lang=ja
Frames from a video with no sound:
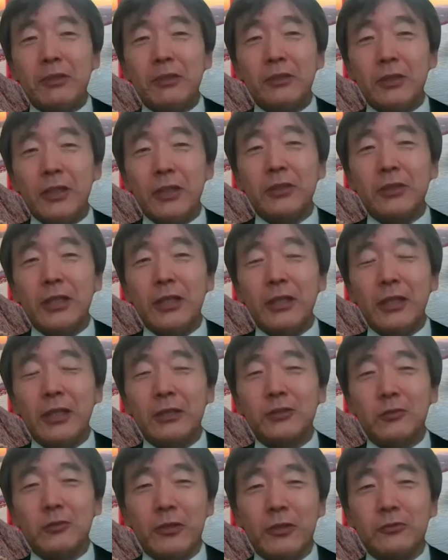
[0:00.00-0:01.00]
溜まって、で、
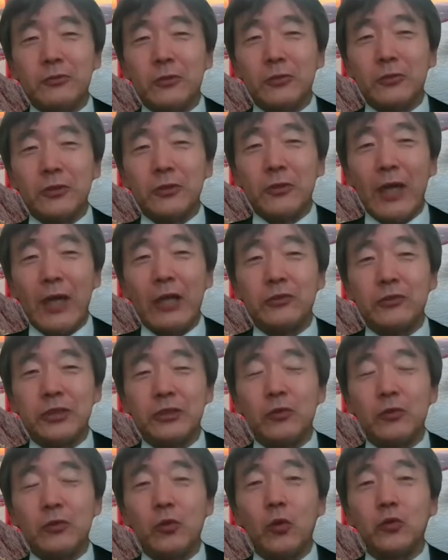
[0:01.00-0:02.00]
ラストベルトのその白
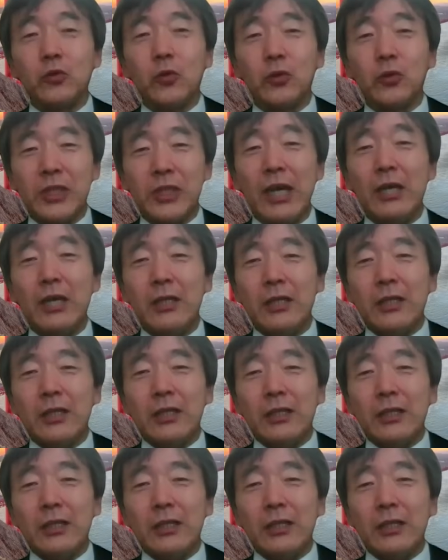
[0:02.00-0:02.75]
人の労働者